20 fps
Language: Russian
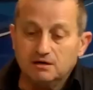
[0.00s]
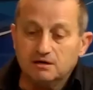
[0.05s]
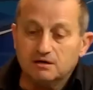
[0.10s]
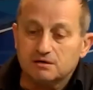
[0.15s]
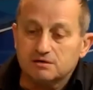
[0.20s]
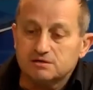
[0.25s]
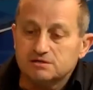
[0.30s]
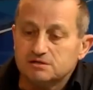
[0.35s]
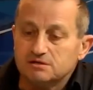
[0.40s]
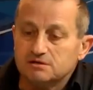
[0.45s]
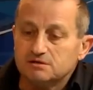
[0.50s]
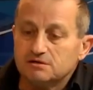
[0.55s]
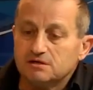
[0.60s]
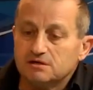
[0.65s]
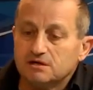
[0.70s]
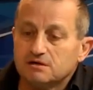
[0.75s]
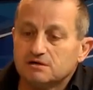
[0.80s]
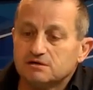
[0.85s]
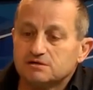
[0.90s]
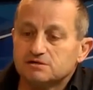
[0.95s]

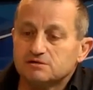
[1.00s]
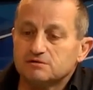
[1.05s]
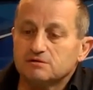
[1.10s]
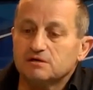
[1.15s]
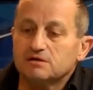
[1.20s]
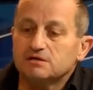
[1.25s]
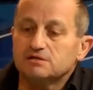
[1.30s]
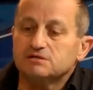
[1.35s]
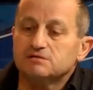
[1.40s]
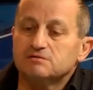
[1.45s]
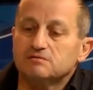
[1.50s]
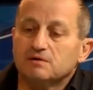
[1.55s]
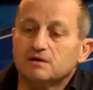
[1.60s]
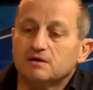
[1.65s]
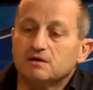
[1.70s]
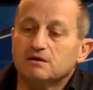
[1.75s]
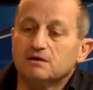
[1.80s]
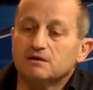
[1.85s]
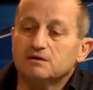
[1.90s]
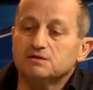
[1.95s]
Россия –
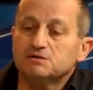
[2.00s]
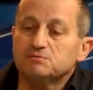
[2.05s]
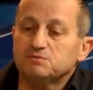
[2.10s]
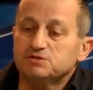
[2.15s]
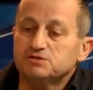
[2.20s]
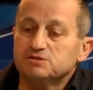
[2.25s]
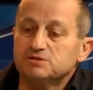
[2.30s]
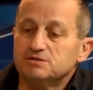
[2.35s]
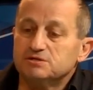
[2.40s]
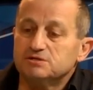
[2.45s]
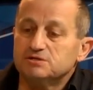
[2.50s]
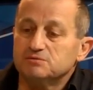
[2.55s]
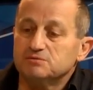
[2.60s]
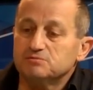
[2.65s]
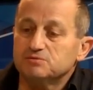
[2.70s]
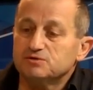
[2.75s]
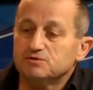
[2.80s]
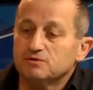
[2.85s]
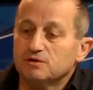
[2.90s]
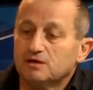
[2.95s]
государство с почти
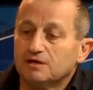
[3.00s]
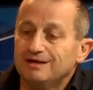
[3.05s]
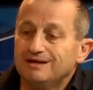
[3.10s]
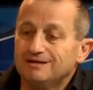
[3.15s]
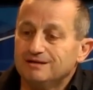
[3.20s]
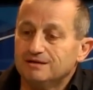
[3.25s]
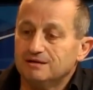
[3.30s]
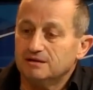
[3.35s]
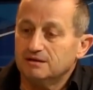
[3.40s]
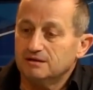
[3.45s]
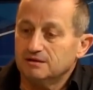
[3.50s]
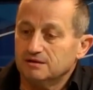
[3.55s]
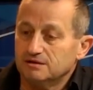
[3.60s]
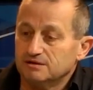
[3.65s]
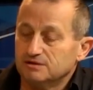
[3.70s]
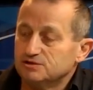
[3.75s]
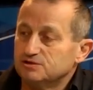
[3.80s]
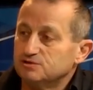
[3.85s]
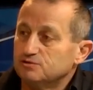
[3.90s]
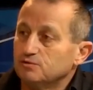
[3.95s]
700-летней
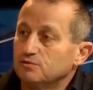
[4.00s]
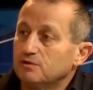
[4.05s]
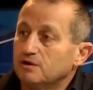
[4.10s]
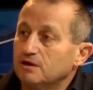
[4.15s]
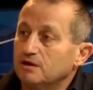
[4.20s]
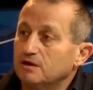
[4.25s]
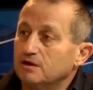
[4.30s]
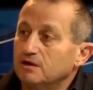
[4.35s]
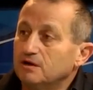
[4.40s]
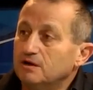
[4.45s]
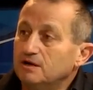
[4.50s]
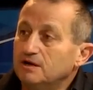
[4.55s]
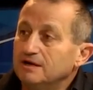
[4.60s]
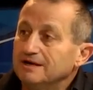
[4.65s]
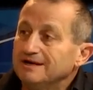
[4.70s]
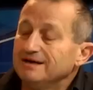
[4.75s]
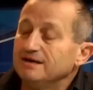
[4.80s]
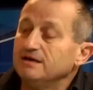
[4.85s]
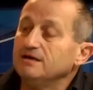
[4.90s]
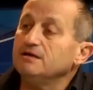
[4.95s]
историей
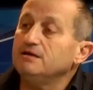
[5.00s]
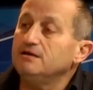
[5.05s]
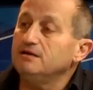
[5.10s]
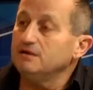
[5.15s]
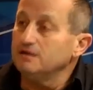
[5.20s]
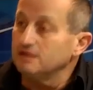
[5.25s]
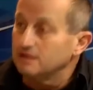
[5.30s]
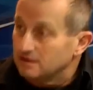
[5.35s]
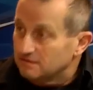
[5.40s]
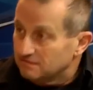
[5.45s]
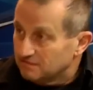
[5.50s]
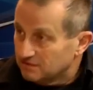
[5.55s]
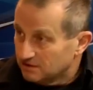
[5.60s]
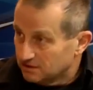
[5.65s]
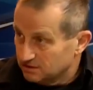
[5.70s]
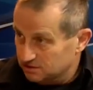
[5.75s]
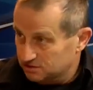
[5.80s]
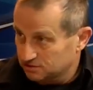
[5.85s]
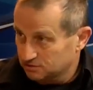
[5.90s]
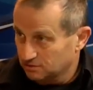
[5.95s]
единого
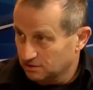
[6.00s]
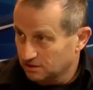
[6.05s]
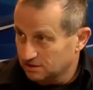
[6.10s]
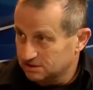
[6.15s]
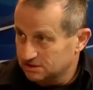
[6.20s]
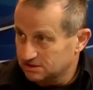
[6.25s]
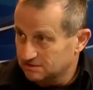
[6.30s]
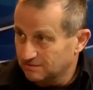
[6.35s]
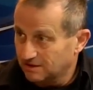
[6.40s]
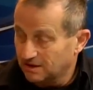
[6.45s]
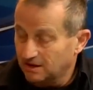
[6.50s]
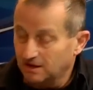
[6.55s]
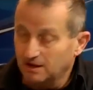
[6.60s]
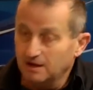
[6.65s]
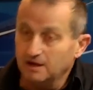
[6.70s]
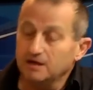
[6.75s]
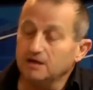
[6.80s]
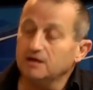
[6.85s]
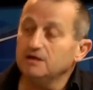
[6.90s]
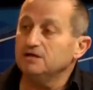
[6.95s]
государства.
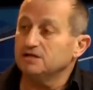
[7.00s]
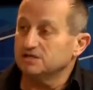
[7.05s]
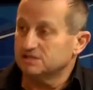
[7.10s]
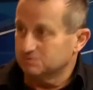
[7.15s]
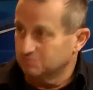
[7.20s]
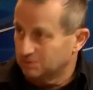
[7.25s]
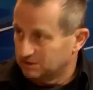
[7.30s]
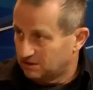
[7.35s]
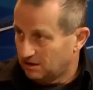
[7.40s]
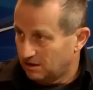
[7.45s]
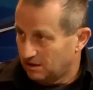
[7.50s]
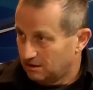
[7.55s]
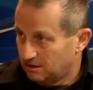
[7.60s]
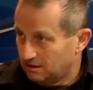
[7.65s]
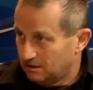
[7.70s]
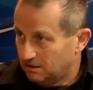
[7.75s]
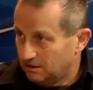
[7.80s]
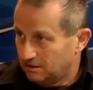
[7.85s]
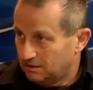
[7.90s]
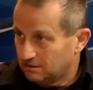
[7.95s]
И, несмотря
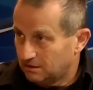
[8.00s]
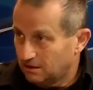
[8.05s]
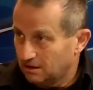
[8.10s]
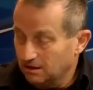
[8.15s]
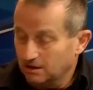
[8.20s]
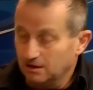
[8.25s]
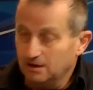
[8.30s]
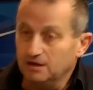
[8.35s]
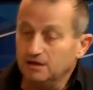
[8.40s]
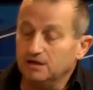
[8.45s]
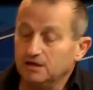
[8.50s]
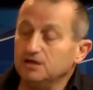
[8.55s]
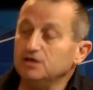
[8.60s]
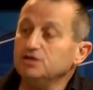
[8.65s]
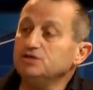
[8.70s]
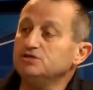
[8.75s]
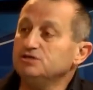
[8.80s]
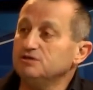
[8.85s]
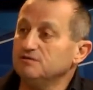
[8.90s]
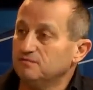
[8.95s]
на это, и
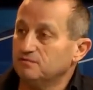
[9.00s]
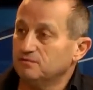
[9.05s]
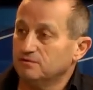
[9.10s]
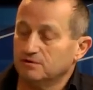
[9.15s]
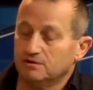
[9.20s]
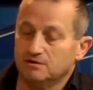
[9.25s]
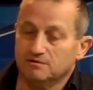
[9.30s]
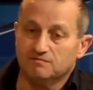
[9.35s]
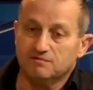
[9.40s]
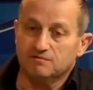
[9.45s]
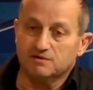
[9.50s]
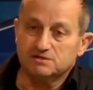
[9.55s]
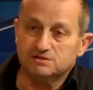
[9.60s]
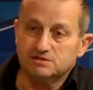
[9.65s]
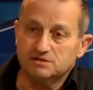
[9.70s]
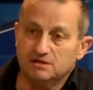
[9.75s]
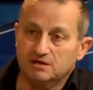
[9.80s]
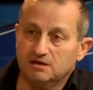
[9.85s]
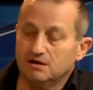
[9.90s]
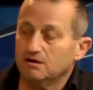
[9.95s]
сегодня в
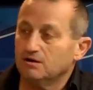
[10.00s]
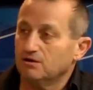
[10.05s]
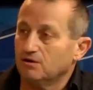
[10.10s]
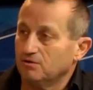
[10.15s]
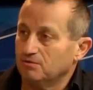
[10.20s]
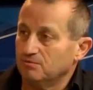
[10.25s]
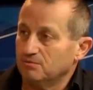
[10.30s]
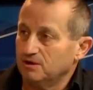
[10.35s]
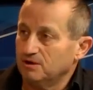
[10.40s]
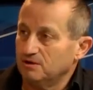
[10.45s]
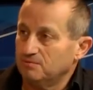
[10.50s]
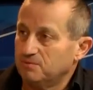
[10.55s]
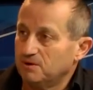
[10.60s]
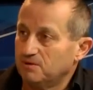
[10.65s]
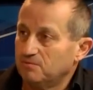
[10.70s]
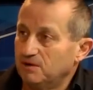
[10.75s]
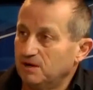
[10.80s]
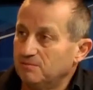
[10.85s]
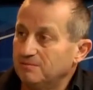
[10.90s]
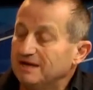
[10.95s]
России огромные
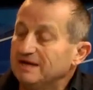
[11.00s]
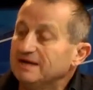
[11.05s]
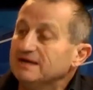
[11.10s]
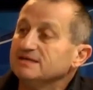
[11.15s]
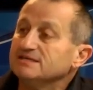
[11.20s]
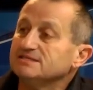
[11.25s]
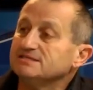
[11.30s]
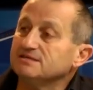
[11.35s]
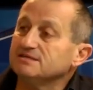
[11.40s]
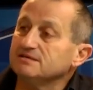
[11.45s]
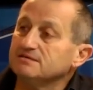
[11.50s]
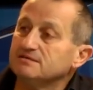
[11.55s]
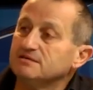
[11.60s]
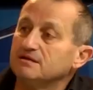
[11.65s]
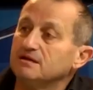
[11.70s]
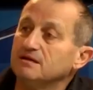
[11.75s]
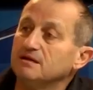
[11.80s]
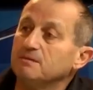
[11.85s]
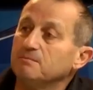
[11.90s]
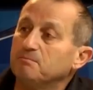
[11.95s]
проблемы с
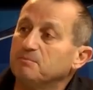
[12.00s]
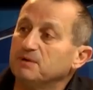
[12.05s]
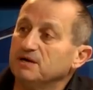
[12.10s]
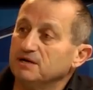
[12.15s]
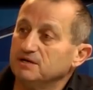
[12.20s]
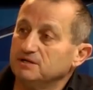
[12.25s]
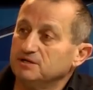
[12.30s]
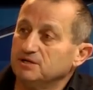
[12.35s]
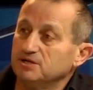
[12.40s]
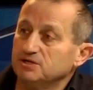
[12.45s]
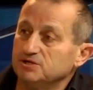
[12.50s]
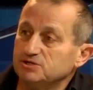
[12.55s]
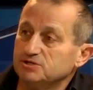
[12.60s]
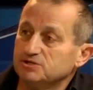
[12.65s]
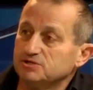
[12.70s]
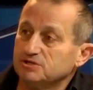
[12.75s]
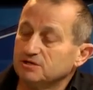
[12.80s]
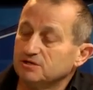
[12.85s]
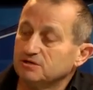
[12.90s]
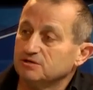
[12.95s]
созданием
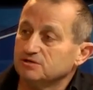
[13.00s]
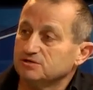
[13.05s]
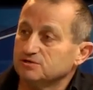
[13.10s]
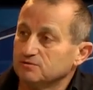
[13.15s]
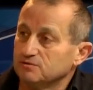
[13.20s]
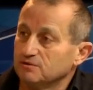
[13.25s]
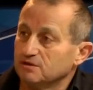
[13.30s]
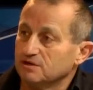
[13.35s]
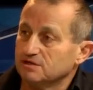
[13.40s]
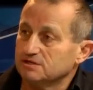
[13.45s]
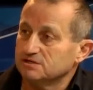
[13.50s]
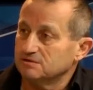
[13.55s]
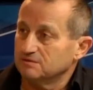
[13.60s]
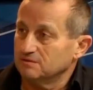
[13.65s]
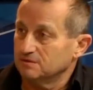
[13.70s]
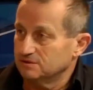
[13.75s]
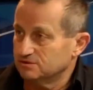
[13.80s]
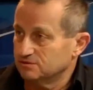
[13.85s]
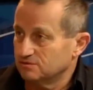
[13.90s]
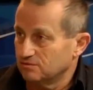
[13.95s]
политической
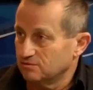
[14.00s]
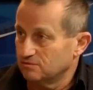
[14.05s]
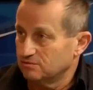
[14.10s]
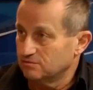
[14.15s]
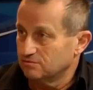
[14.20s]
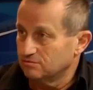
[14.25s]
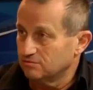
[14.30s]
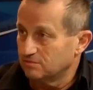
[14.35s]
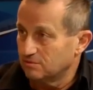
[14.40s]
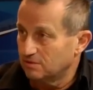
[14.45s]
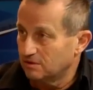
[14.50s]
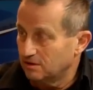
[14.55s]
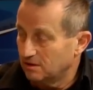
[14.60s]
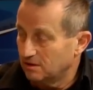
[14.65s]
государственной структуры.